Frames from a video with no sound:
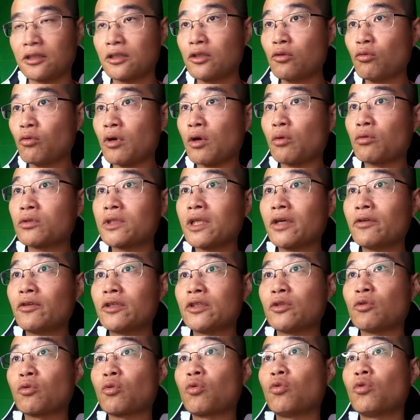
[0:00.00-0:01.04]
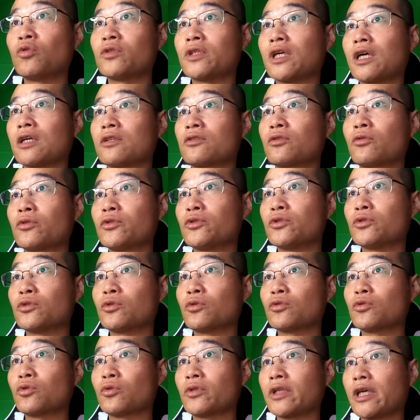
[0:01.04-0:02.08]
今日はお便りのコーナーという
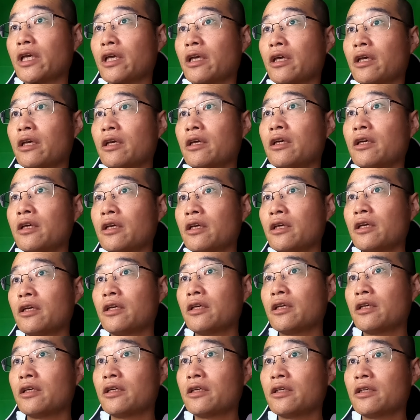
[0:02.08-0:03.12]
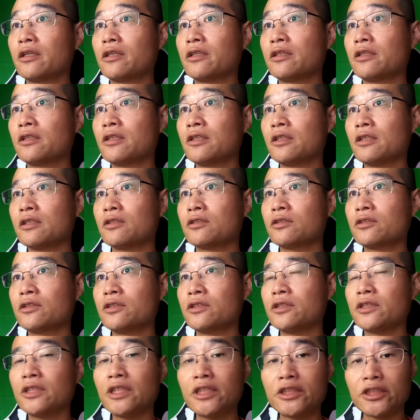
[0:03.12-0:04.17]
ことで、えー、
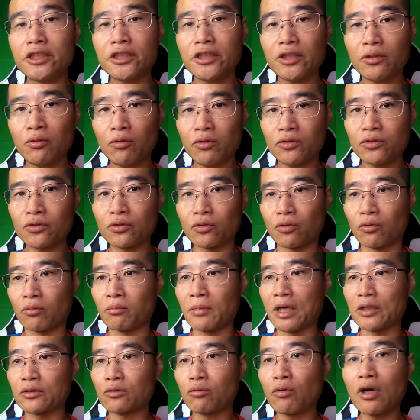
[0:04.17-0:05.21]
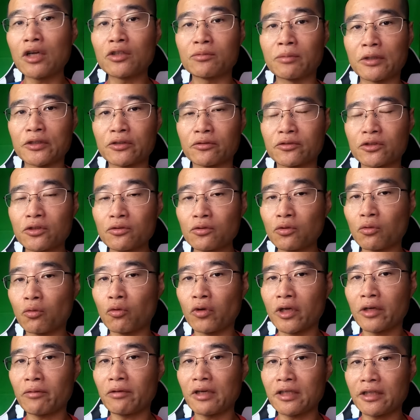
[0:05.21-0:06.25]
西日本の、まあ、とある場所、ちょっと
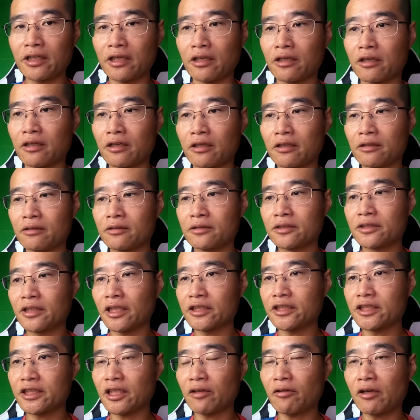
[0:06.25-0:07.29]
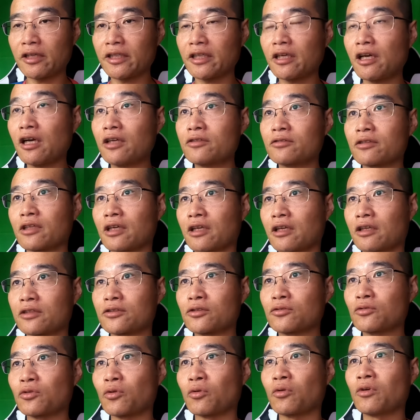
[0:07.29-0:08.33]
これはね、差し障りがあるから、
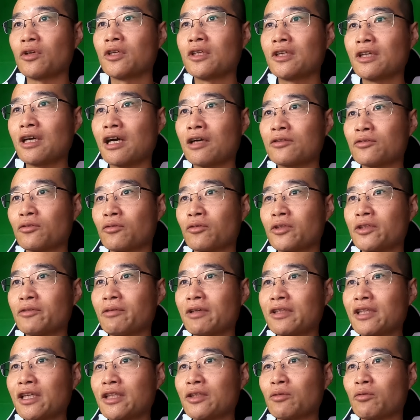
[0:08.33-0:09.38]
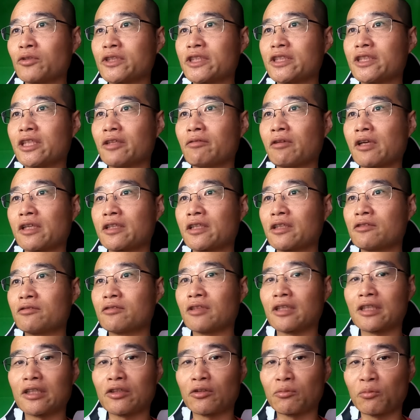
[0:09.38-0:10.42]
ちょっと、あの、言わないでほしいって言われてるん
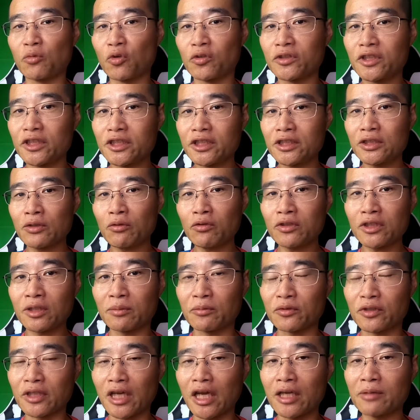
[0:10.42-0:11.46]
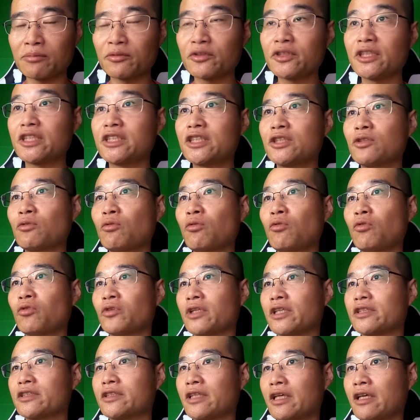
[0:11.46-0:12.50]
だけども、西日本でもだいぶ西の方
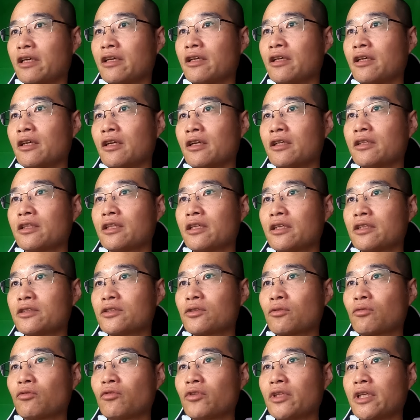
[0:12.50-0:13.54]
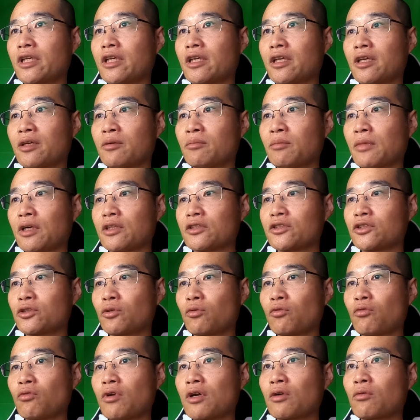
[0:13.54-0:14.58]
ですね。で、そこで、まあ、
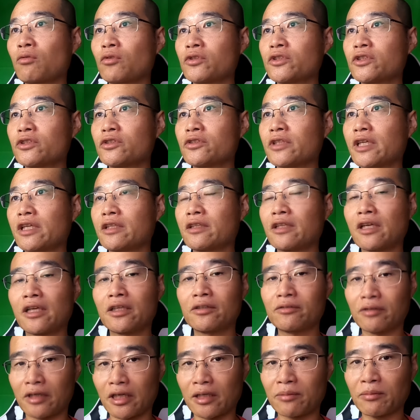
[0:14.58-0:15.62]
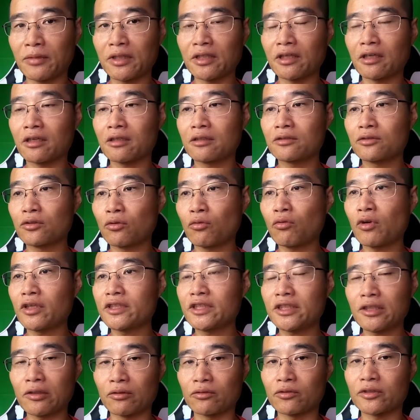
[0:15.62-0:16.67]
昭和50年代ぐらい、まだ、童話
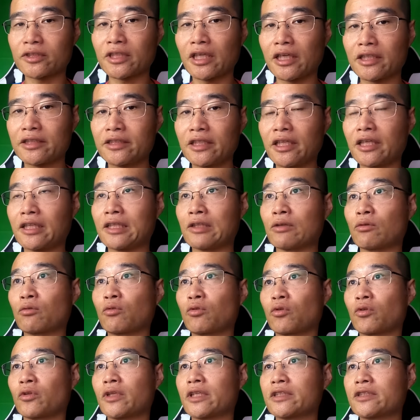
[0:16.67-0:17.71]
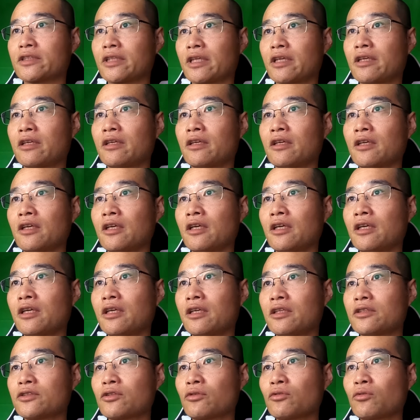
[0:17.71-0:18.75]
事業の最盛期の頃ですね。
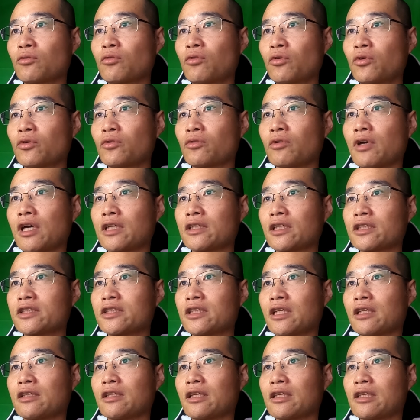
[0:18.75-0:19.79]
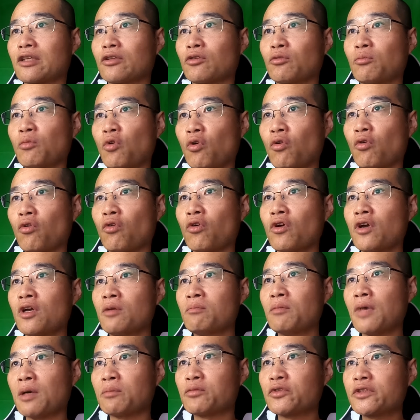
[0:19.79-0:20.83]
えー、その頃の話なんだけども、
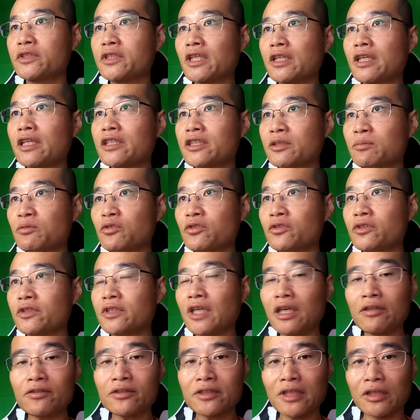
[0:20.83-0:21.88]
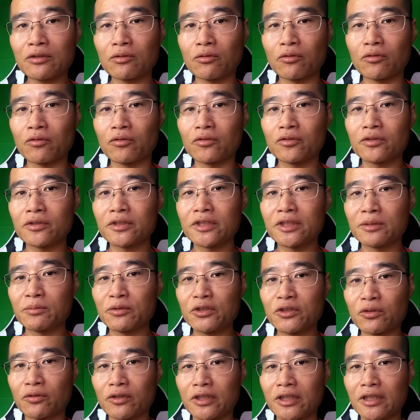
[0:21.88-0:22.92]
まあ、ぶっちゃけ自分、ヤクザの事
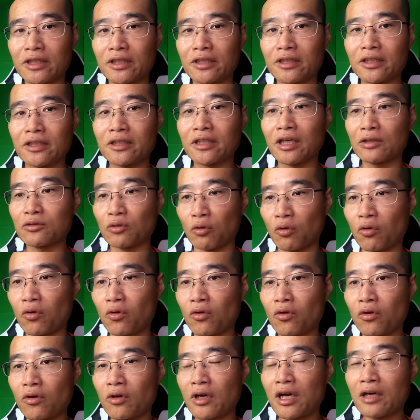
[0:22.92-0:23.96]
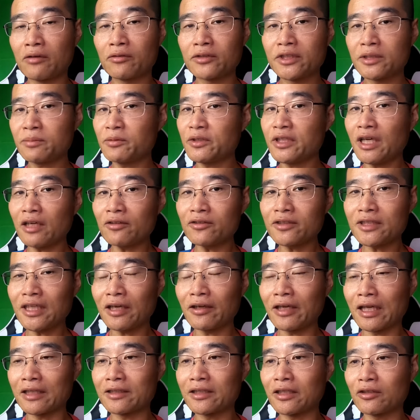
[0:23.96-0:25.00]
務所にいたと。あ自分ヤクザ
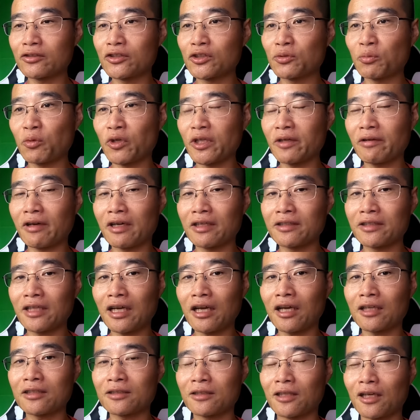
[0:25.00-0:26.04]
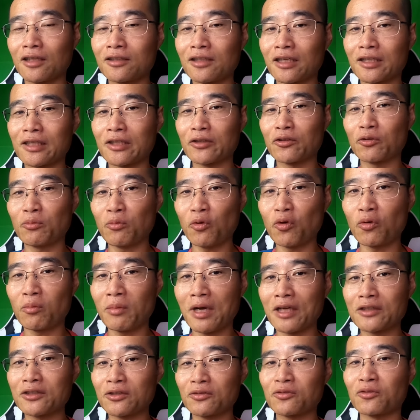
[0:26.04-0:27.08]
をやってるつもりはなかったんだけども、
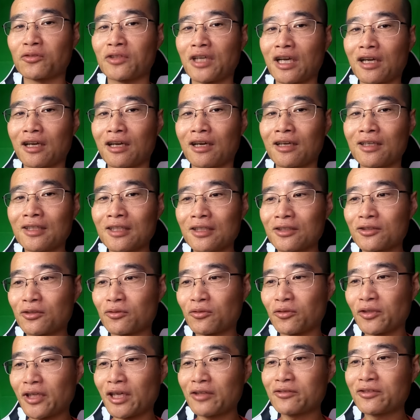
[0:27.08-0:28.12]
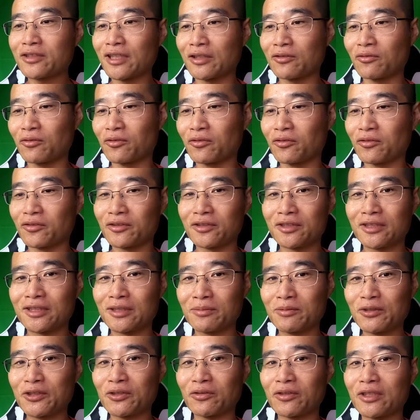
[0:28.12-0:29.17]
まあちょっとなんか、そのヤクザの事
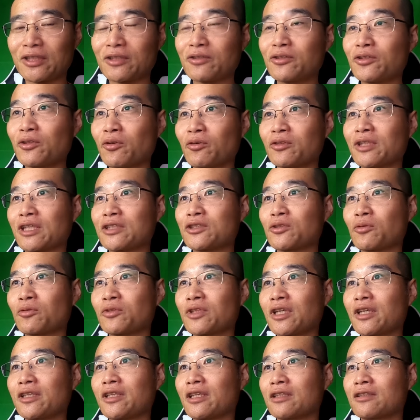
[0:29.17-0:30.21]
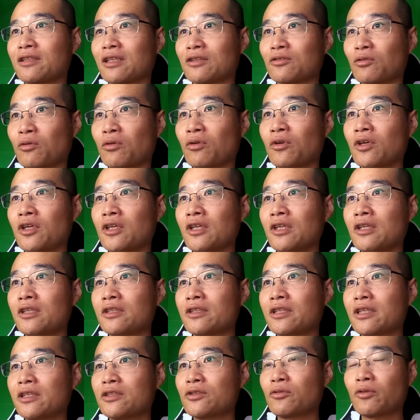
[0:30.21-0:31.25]
務所にいるような状態だったと。
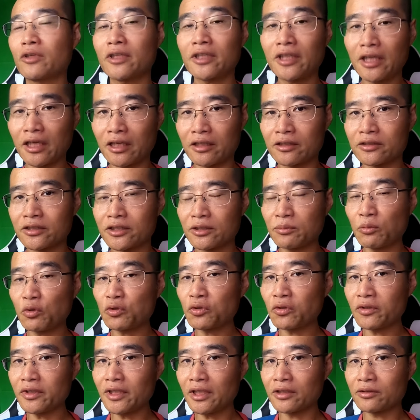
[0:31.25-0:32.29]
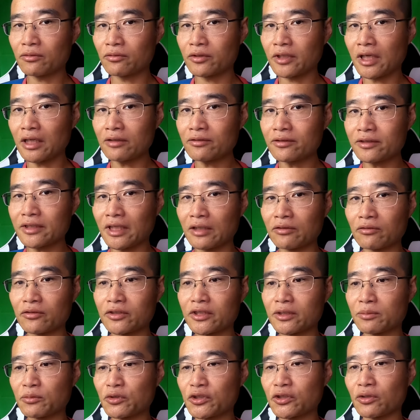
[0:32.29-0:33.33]
で、それで地元にはそのヤクザの
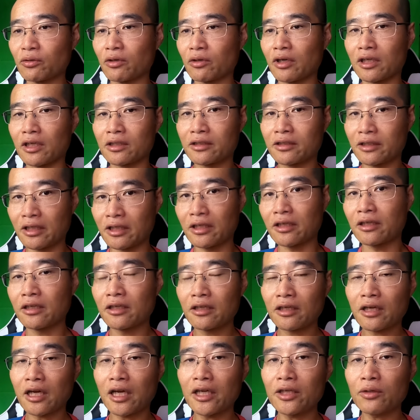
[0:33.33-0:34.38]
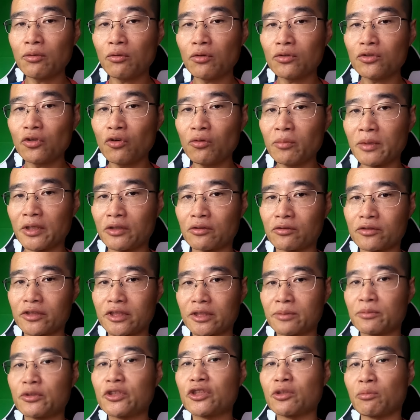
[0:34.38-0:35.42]
事務所があって、解放同盟の事
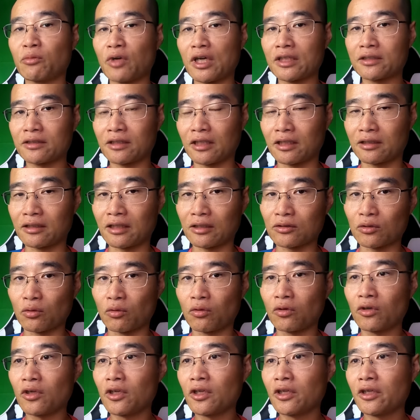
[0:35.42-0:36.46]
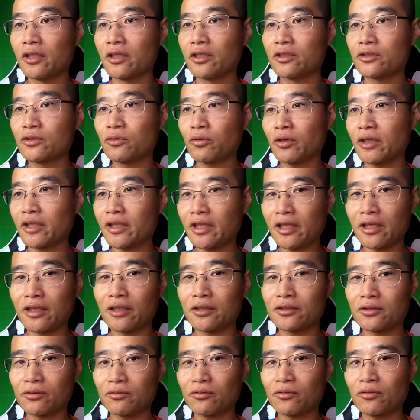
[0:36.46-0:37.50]
務所もあったんだと。それで、
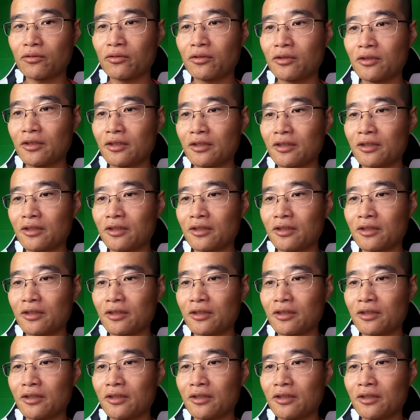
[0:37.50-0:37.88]
その、